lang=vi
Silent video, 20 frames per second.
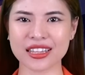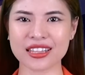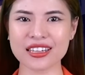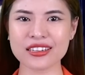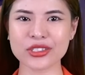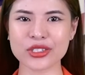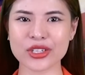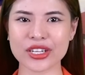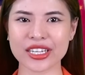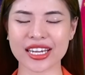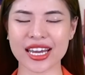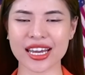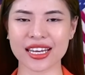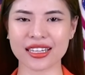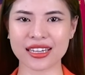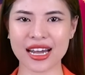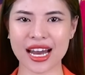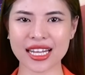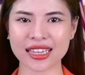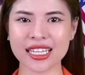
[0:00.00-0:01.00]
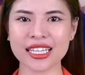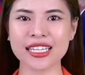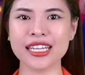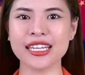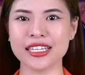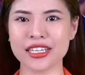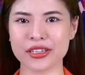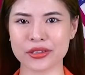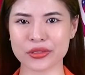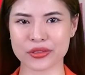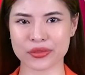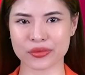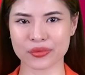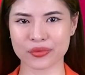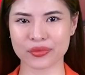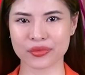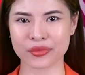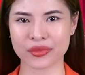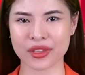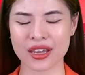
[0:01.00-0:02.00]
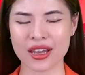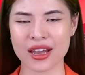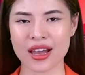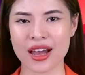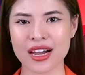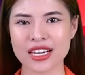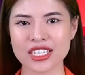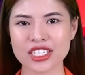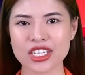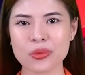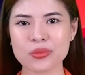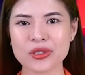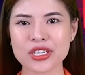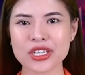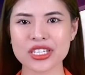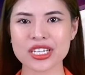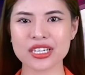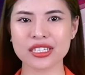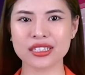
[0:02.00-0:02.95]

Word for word: tin tức trên kênh hát tê đê News. Trong chương